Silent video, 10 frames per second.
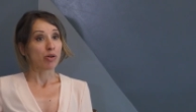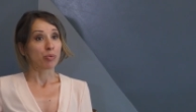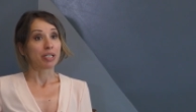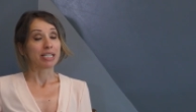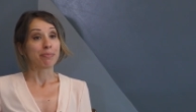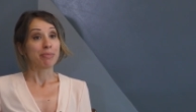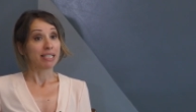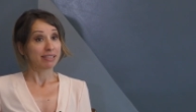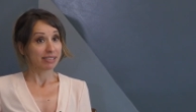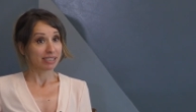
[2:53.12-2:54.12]
è un
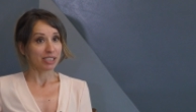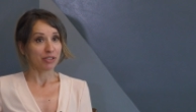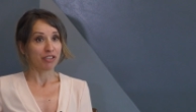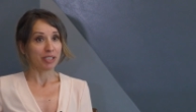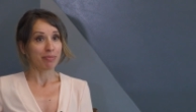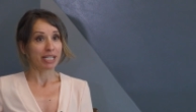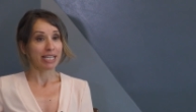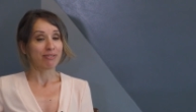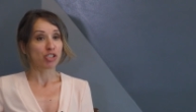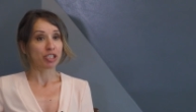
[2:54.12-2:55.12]
mix di
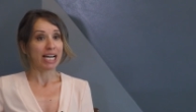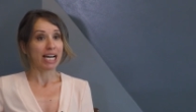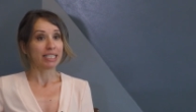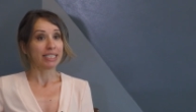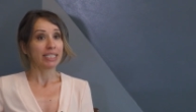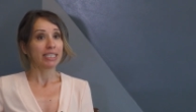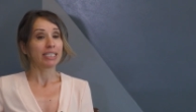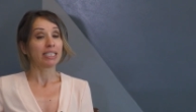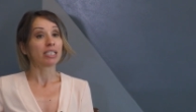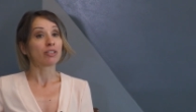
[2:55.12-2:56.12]
fibre vegetali
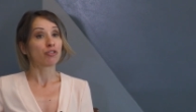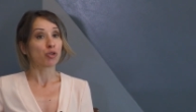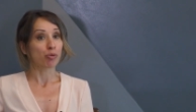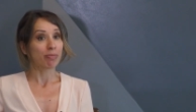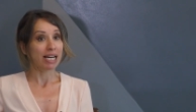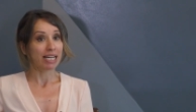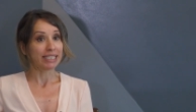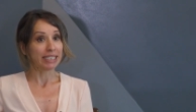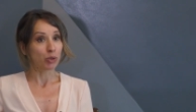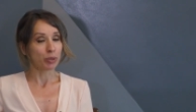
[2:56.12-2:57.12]
in forma
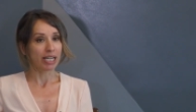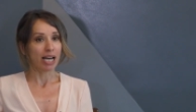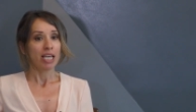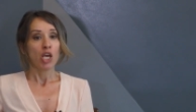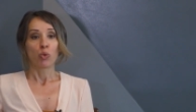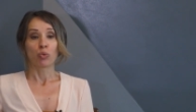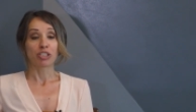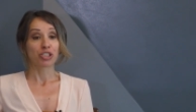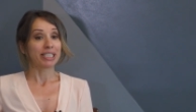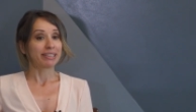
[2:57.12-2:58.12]
liquida una
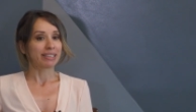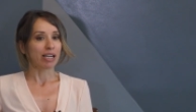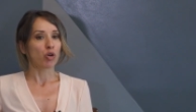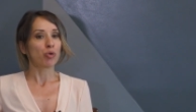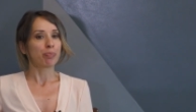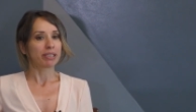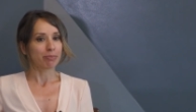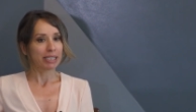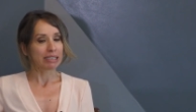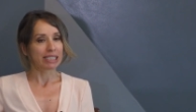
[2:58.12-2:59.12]
scelta
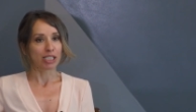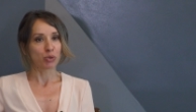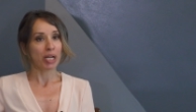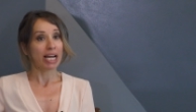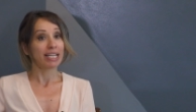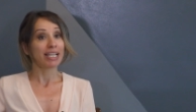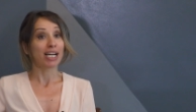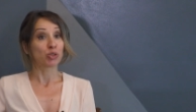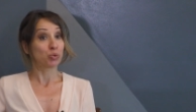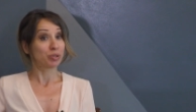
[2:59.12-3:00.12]
completamente naturale
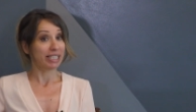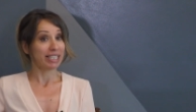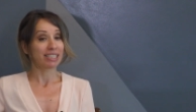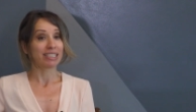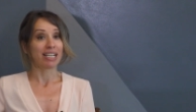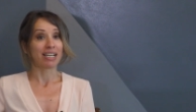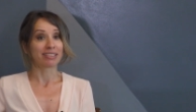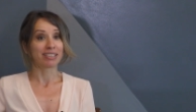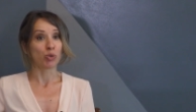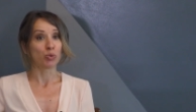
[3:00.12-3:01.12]
a tutela
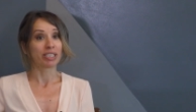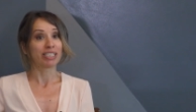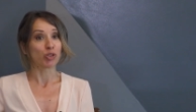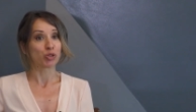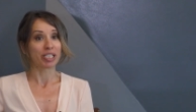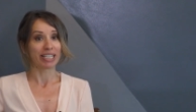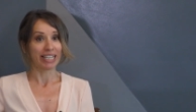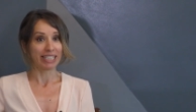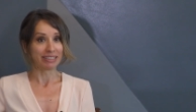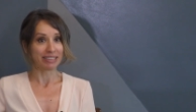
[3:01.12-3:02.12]
della salute dei nostri
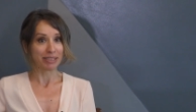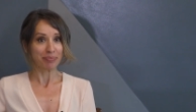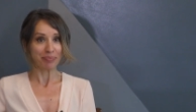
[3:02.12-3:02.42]
clienti.